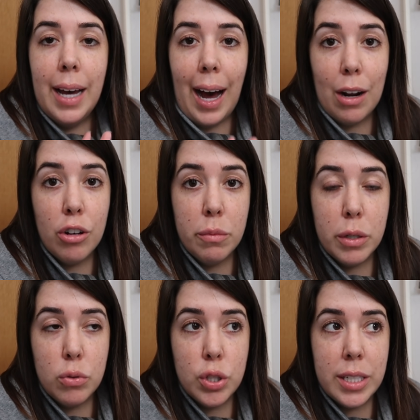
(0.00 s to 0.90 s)
algo que me
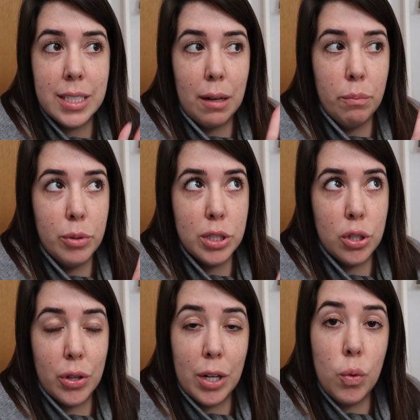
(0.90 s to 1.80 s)
gusta es que han
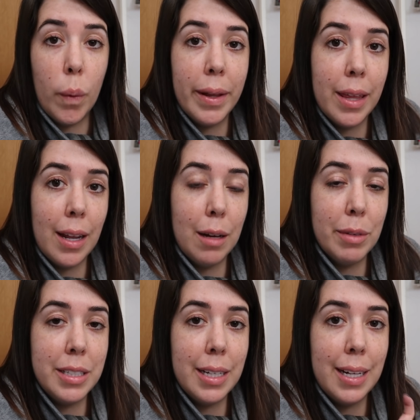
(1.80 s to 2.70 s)
puesto de 9 a 10 de la
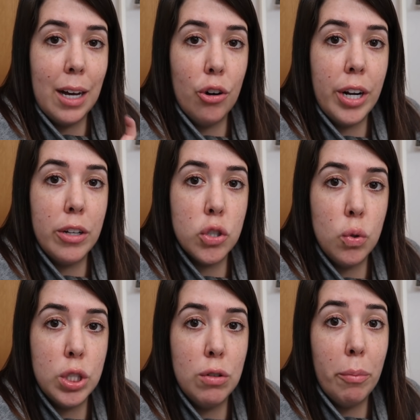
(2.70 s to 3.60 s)
mañana horario
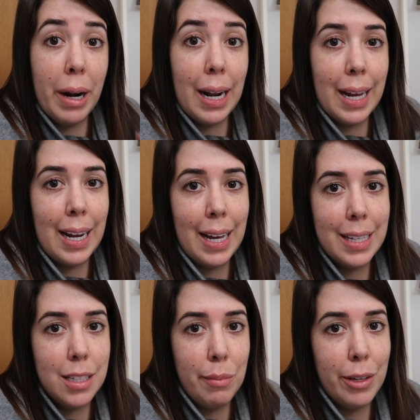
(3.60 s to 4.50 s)
exclusivo para las que la
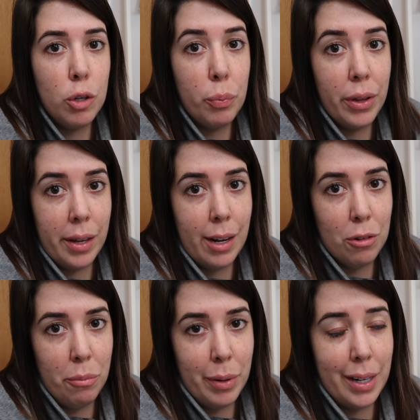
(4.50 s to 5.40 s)
gente mayor pueda ir a
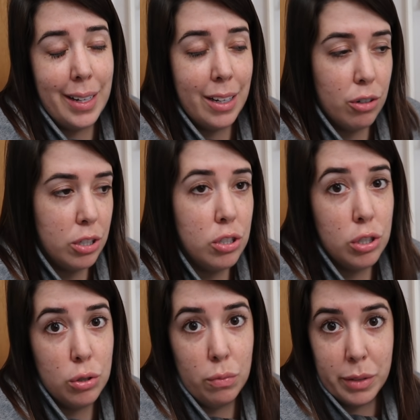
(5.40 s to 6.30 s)
comprar. Y creo que eso es
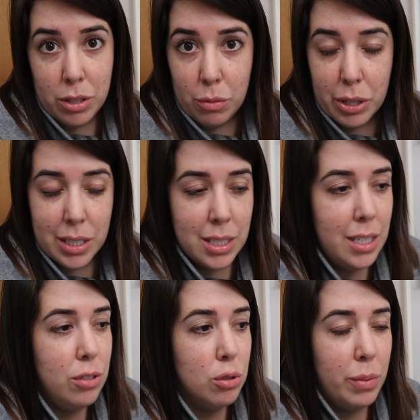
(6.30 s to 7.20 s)
estupendo, porque
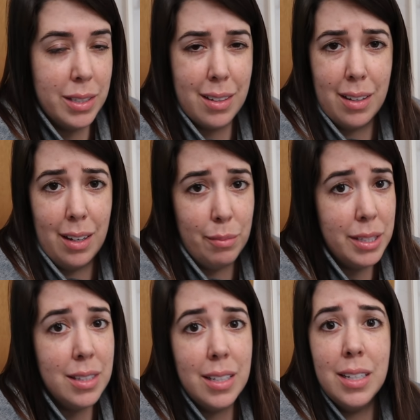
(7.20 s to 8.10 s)
así ellos van
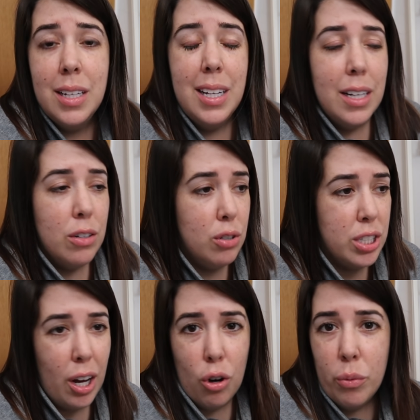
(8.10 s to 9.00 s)
tranquilamente, no
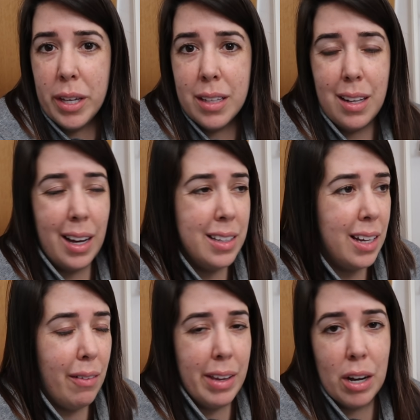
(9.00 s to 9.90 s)
se agobian de la
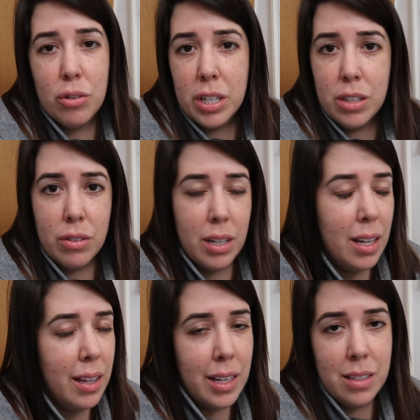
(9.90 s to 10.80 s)
gente que vaya corriendo ni
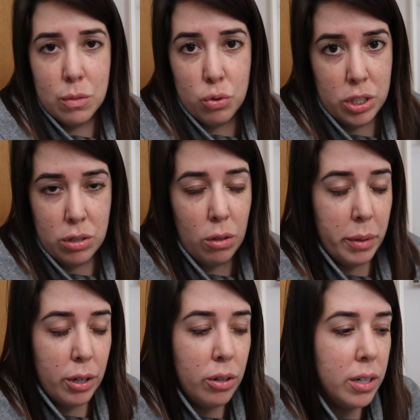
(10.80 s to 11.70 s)
nada y es muchísimo
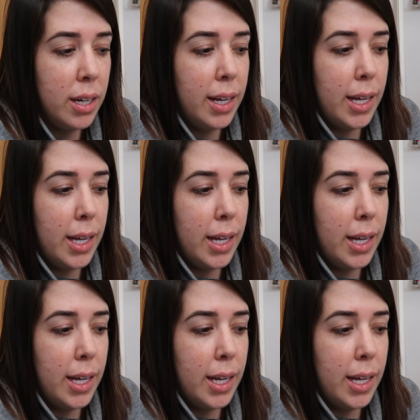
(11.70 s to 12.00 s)
mejor.